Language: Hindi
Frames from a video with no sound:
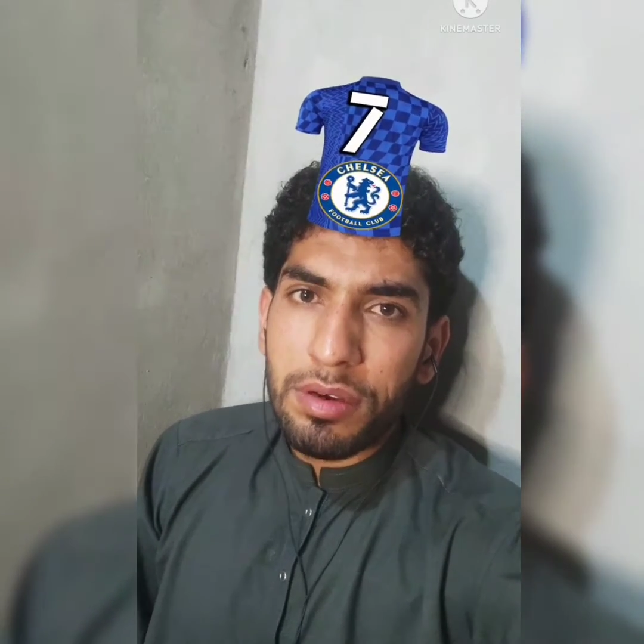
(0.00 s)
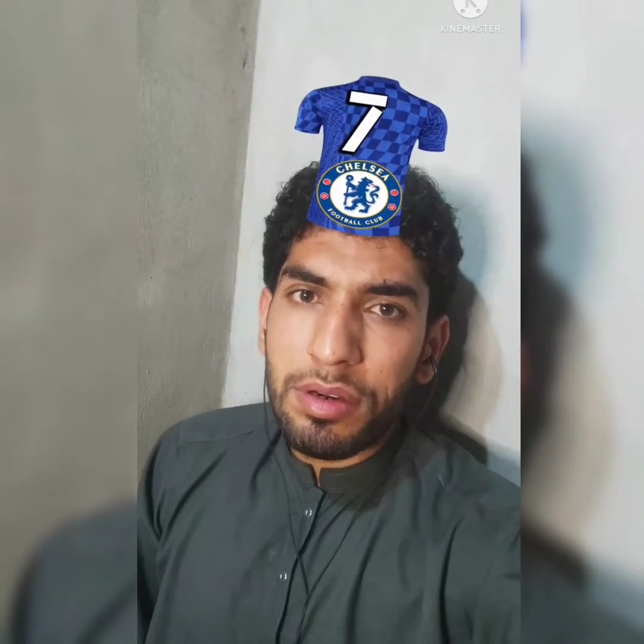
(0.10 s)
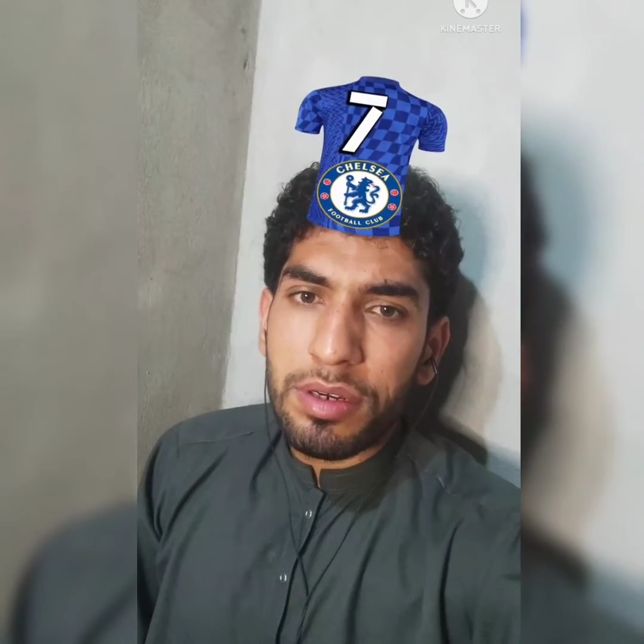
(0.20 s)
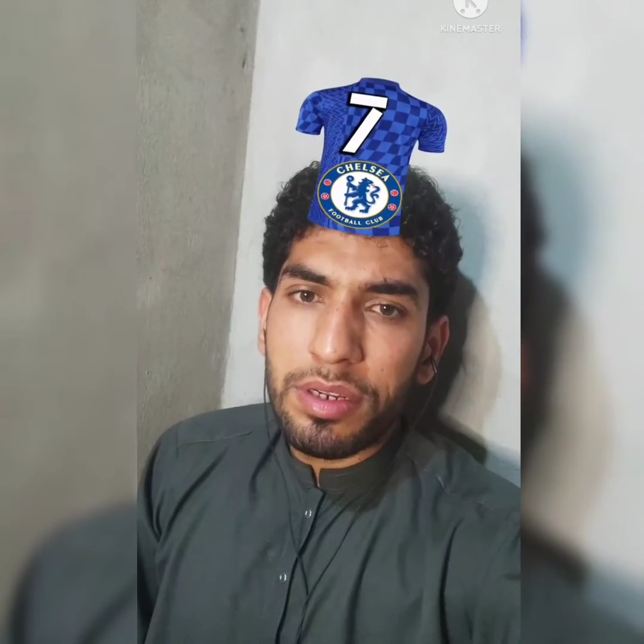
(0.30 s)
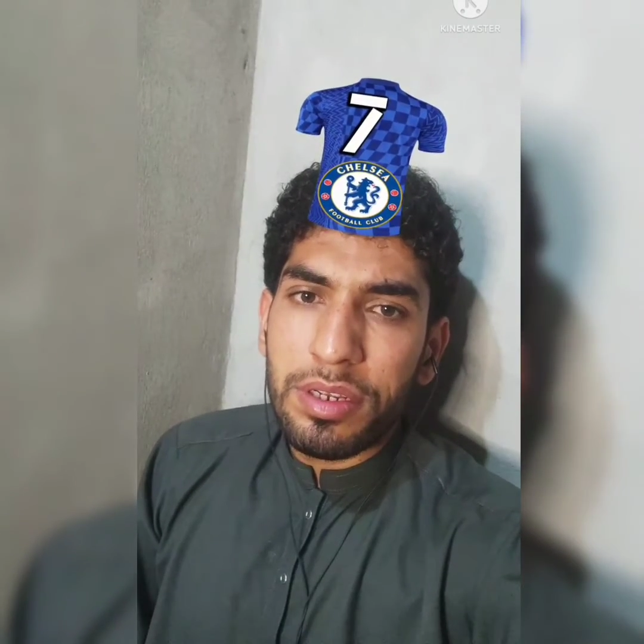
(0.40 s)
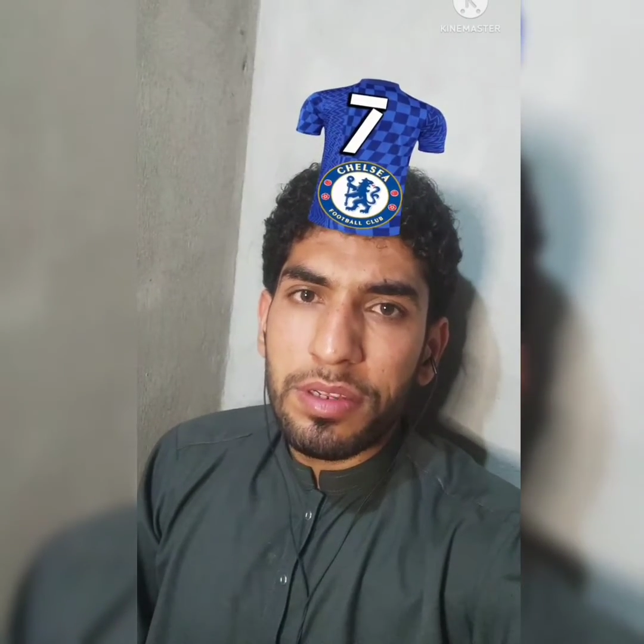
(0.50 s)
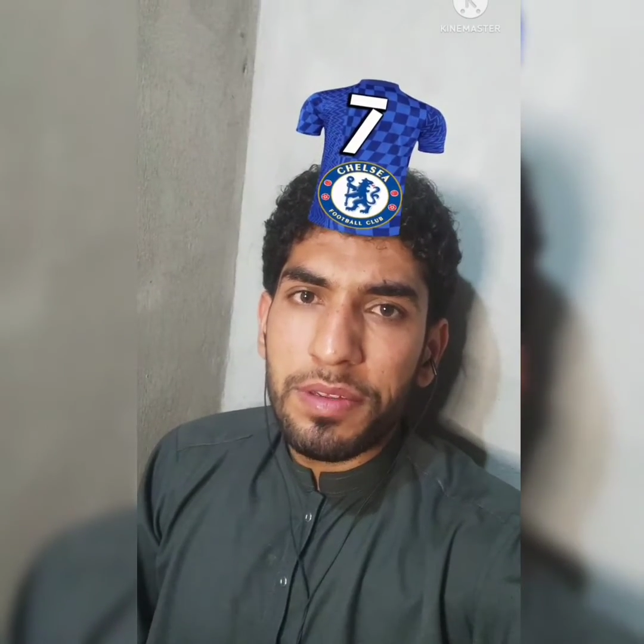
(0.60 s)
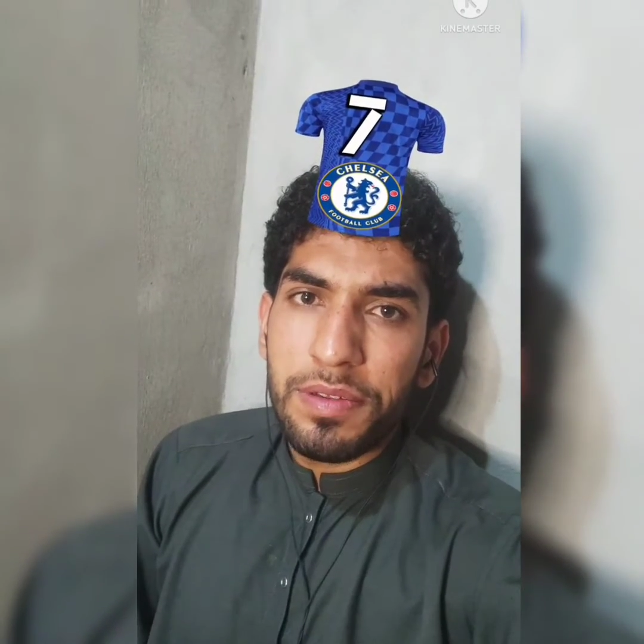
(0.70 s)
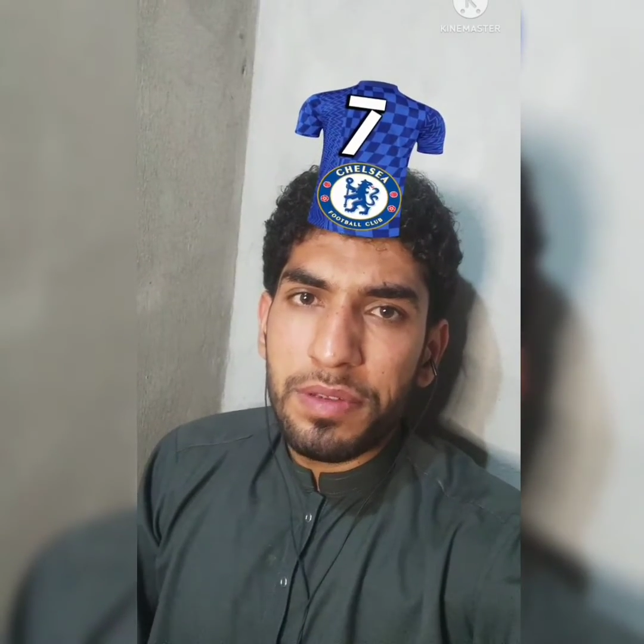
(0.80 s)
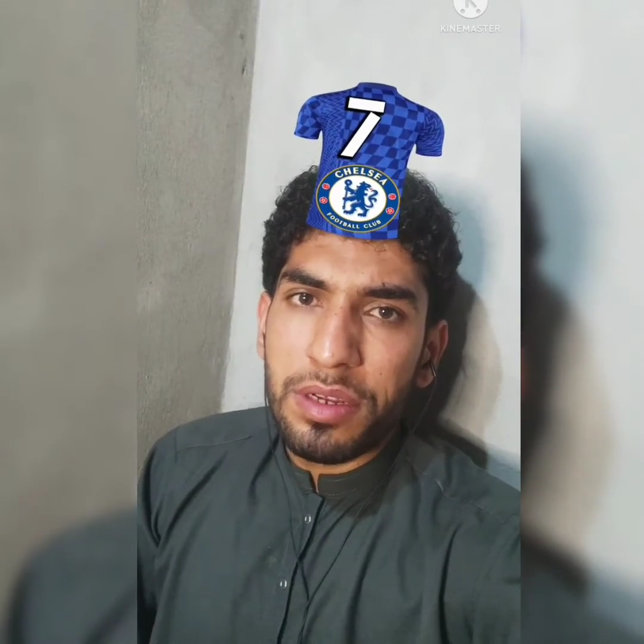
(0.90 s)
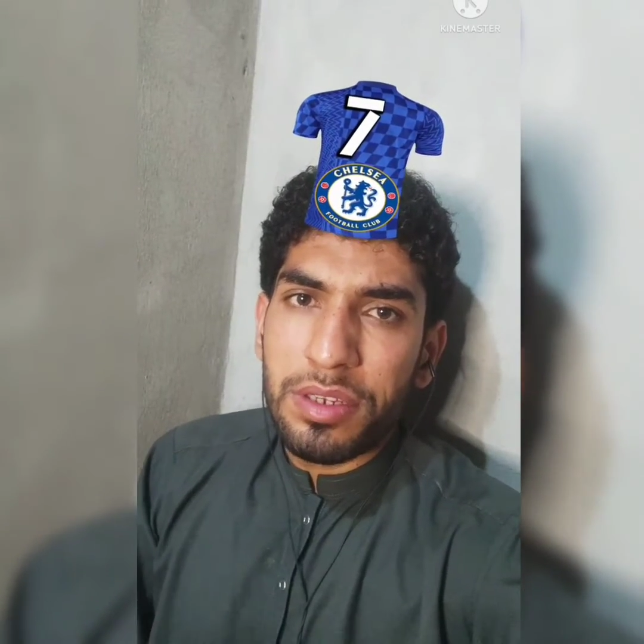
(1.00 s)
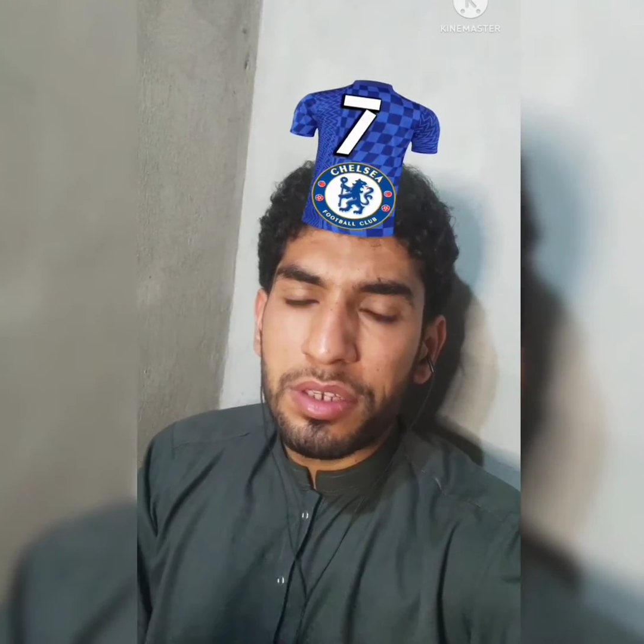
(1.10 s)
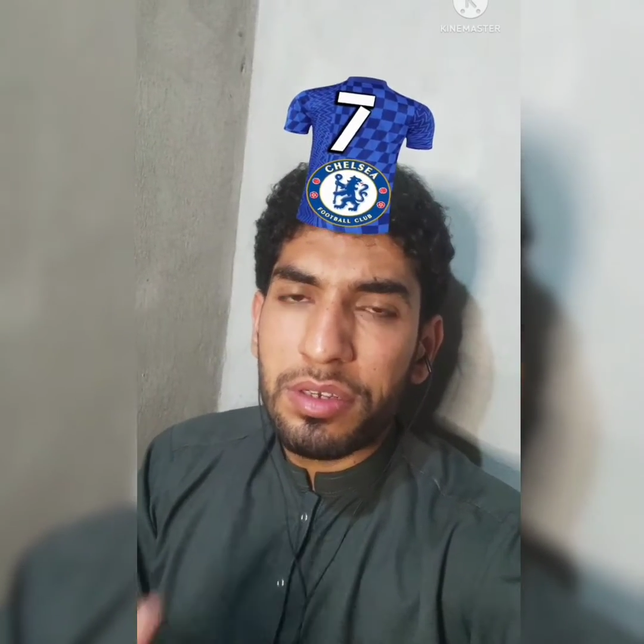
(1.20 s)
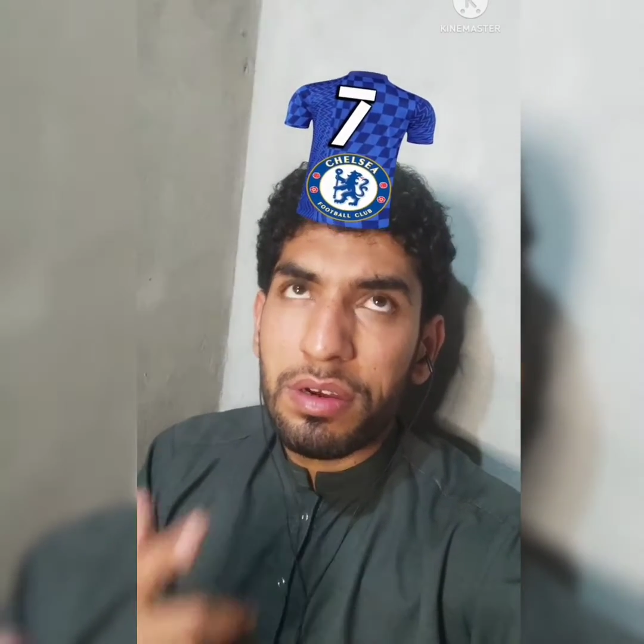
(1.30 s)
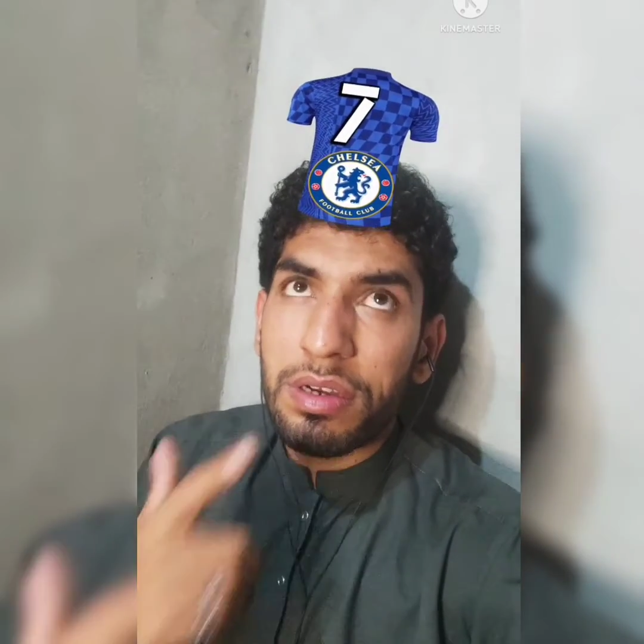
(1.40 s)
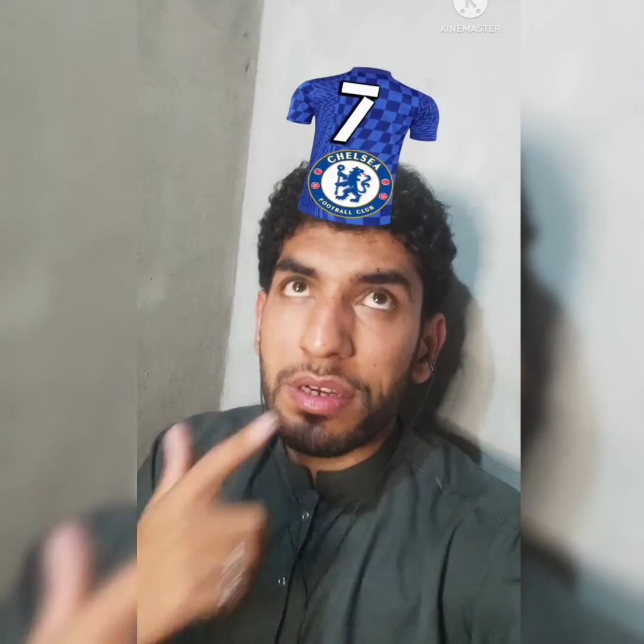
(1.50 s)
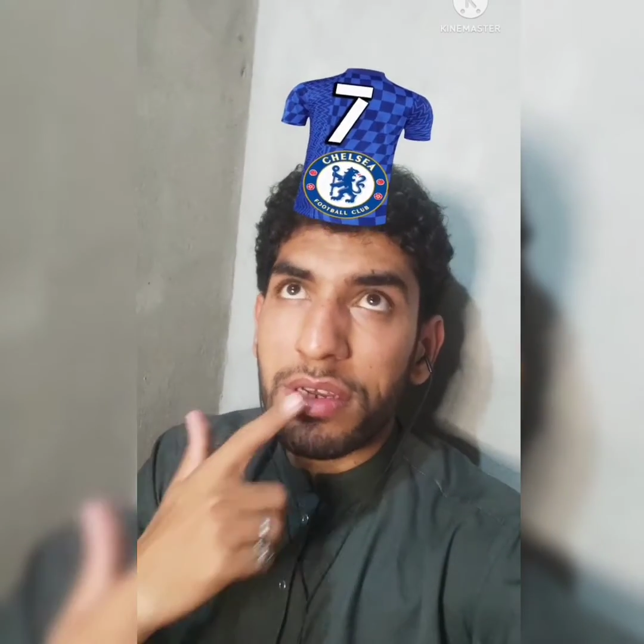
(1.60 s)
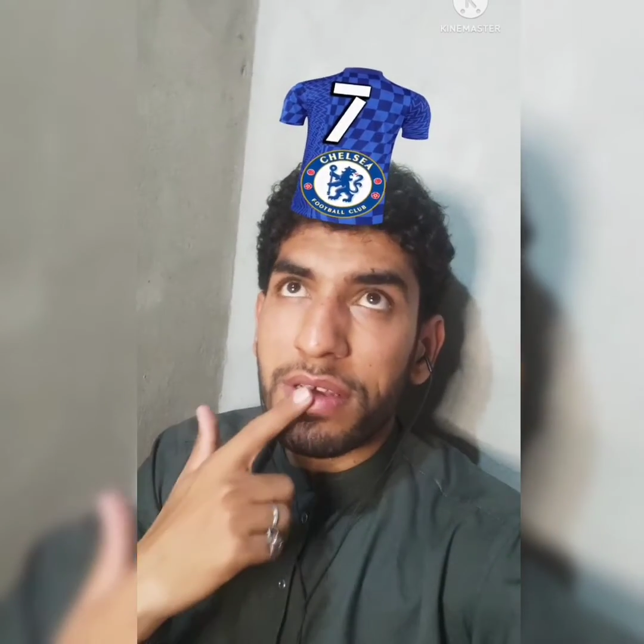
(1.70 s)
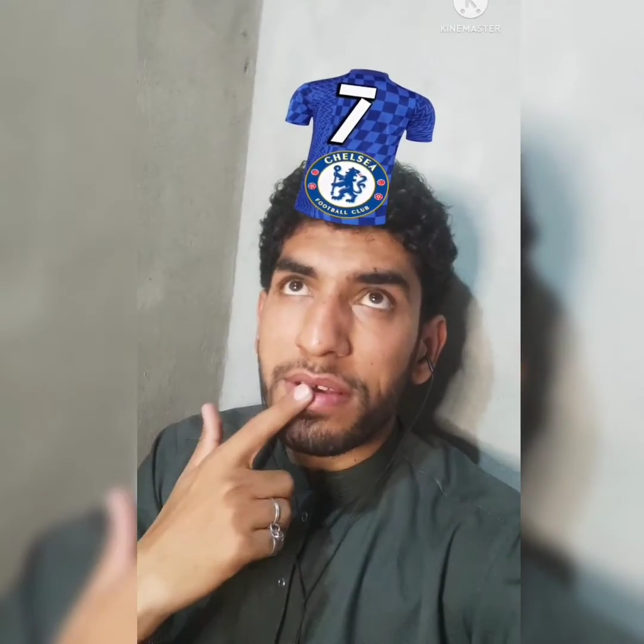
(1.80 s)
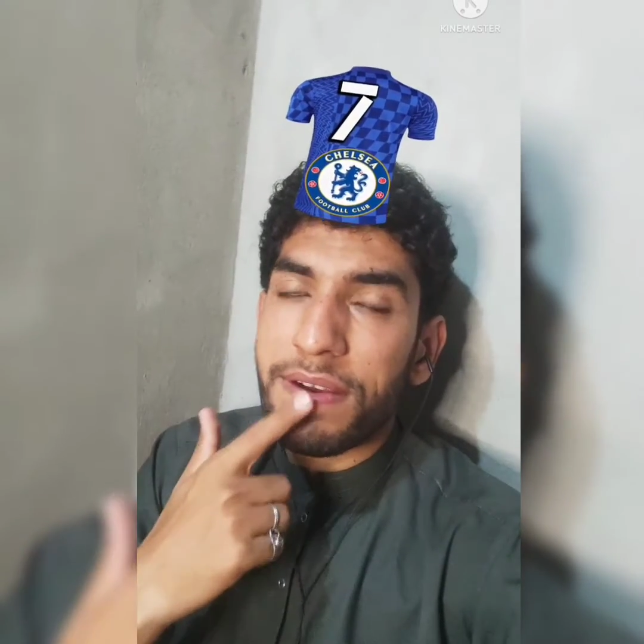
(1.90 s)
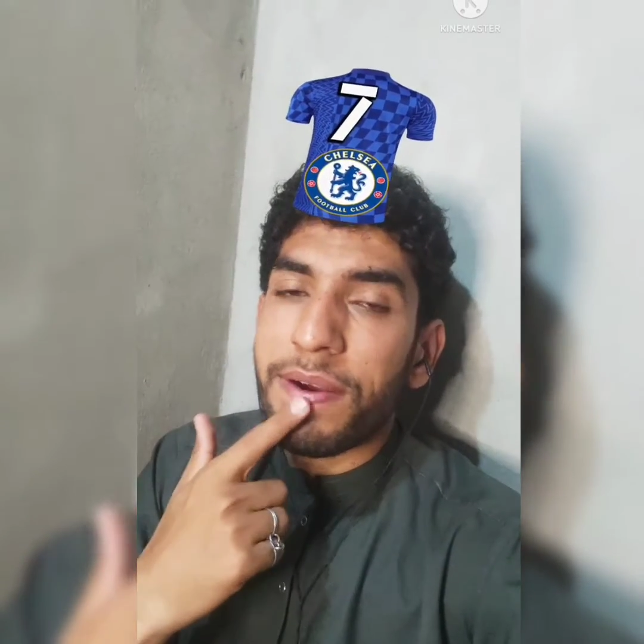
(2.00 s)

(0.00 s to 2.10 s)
कॉन्टे हाँ जी कॉन्टे हैं